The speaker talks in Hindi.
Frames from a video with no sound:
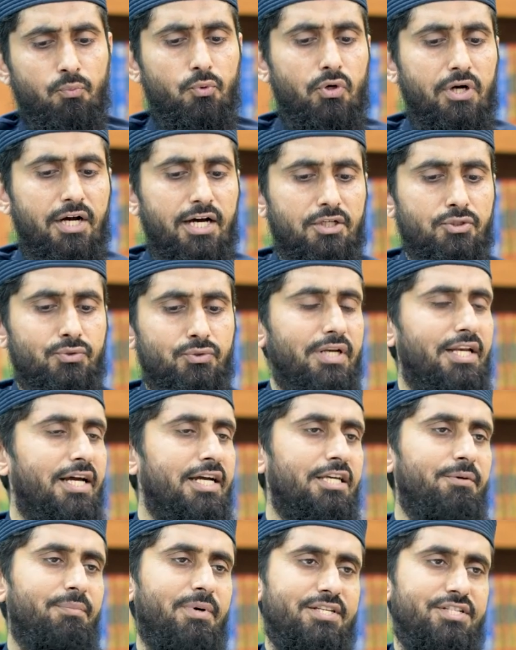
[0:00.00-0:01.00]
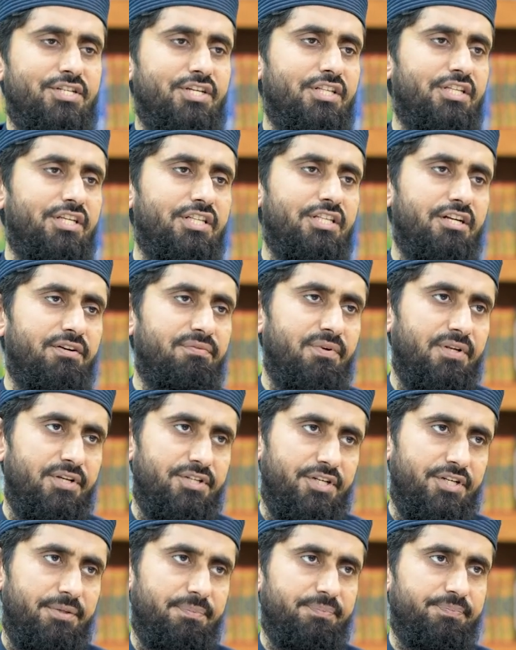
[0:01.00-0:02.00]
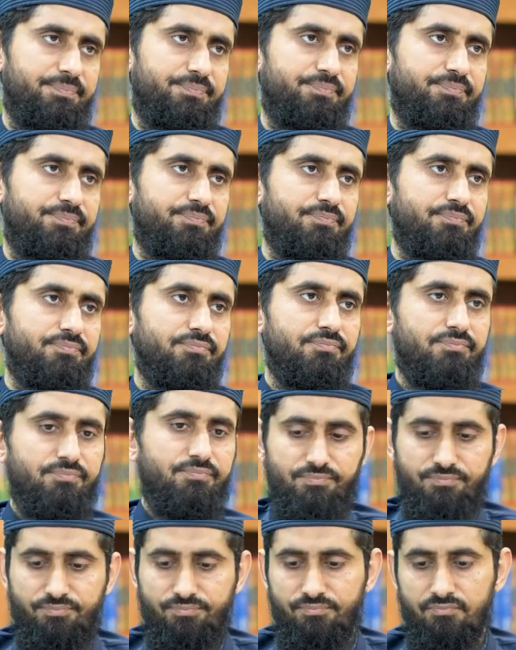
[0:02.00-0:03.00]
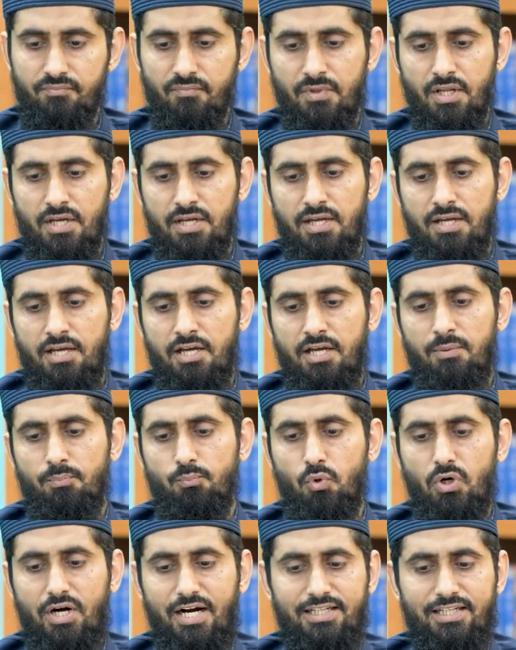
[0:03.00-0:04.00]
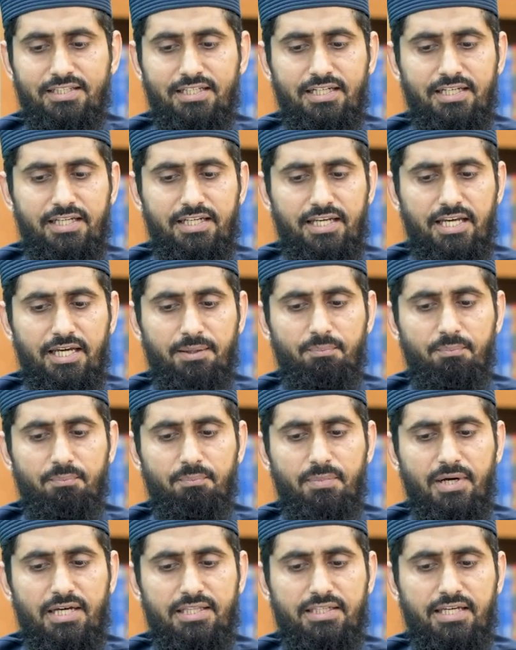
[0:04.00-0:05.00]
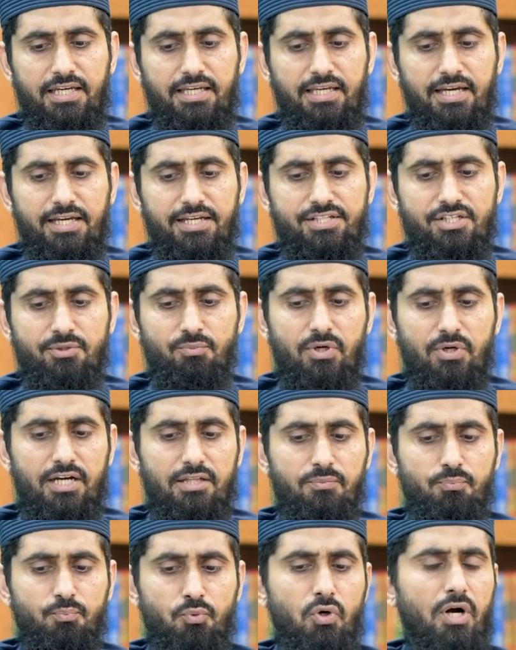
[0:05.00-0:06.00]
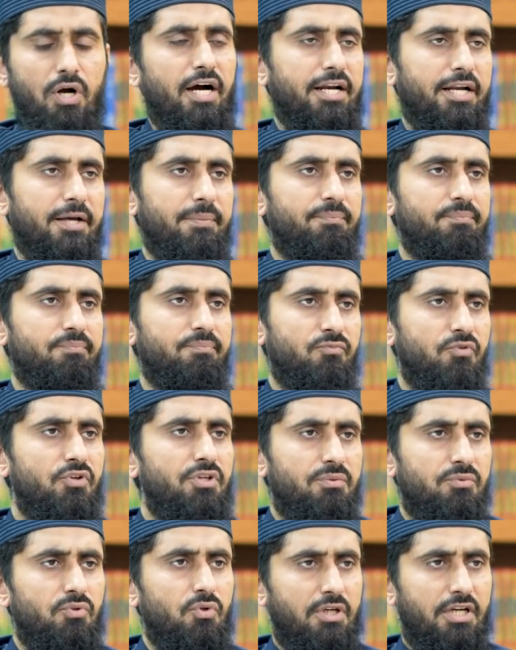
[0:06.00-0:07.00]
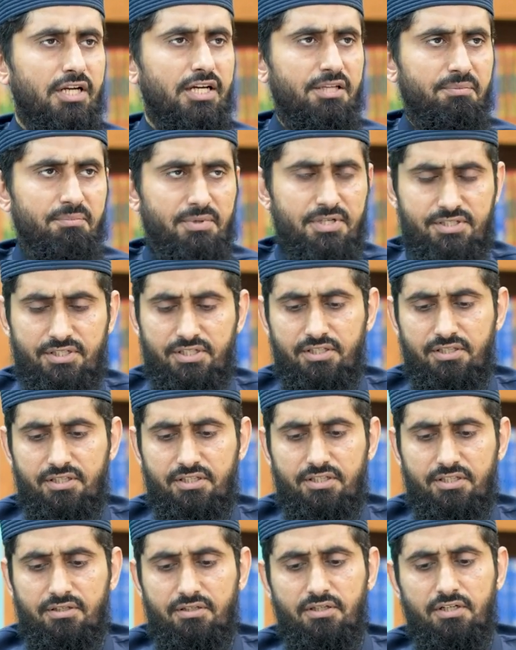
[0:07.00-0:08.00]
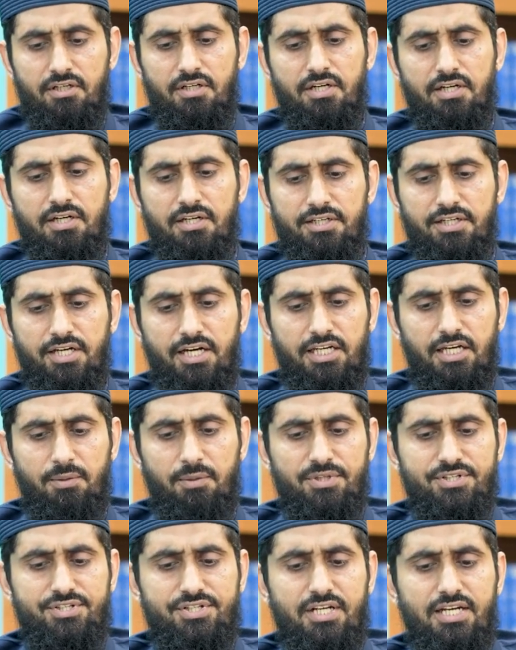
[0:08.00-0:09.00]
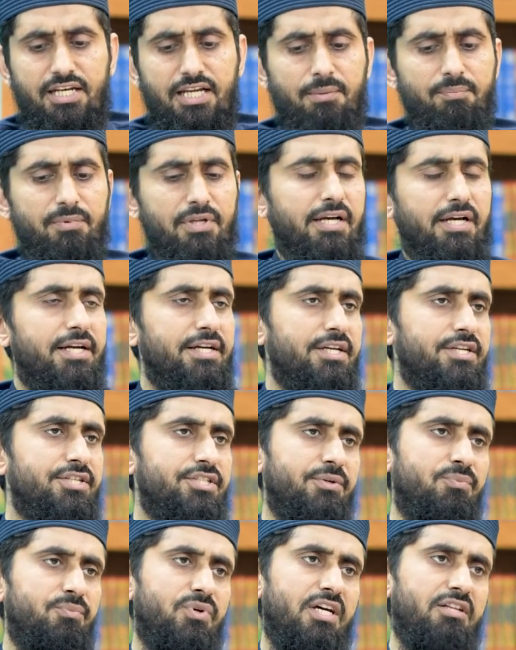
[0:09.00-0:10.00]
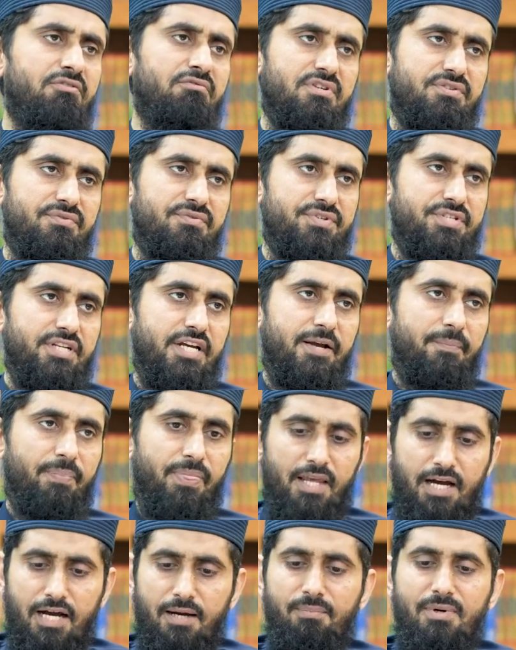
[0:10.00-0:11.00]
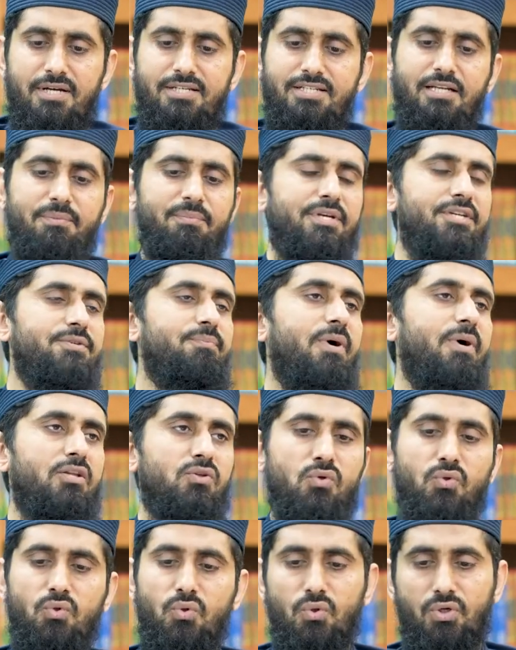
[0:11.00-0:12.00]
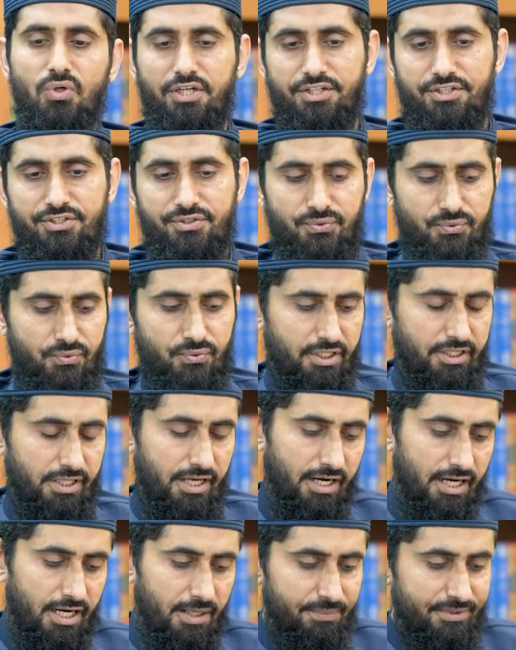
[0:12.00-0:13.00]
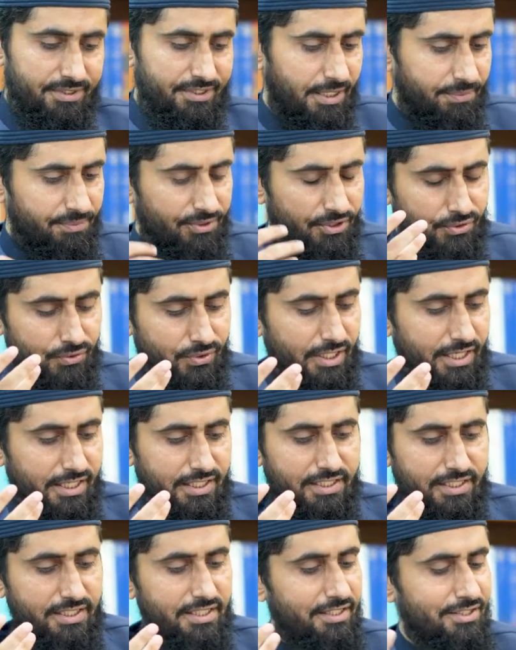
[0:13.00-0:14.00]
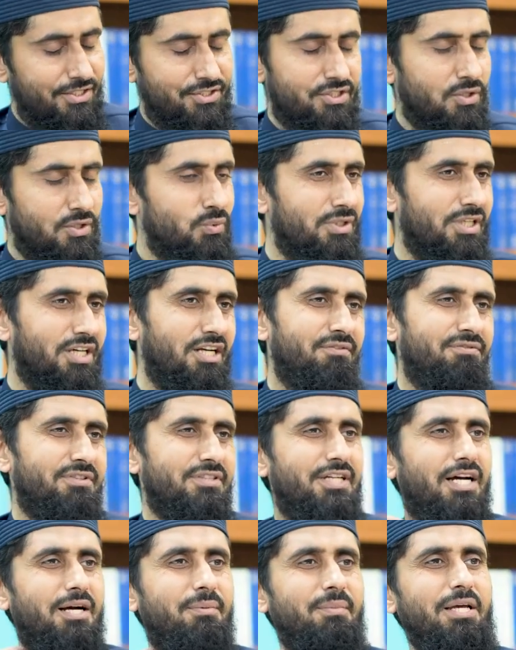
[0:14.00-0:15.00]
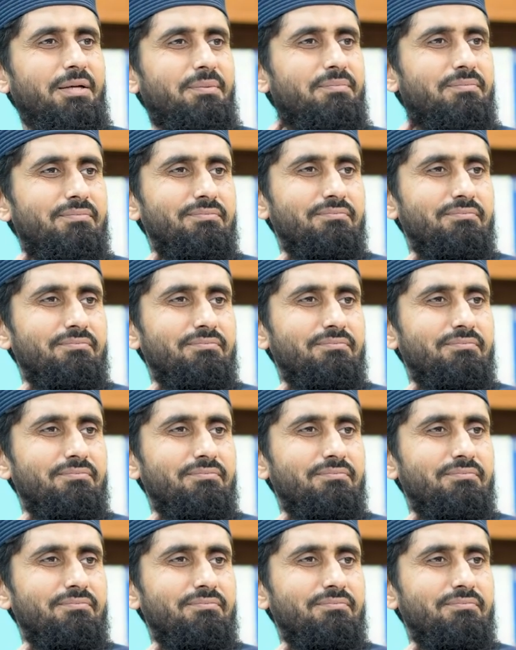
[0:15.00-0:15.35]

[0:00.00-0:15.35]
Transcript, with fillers: वो पुकार जो अल्लाह की मासीत की तरफ ले जाए okay. मुकातिल ने ये बात कही है कि इससे मुराद पुकार है वही जो अल्लाह की मासीत की हम्म। याहिया बिन सलाम ने कहा कि इससे मुराद वसवसा है अब असल में इस बात को खोलने की ज़रूरत है गांधी साहब ये जो कह रहे हैं कि जी सऊद का लफज आम है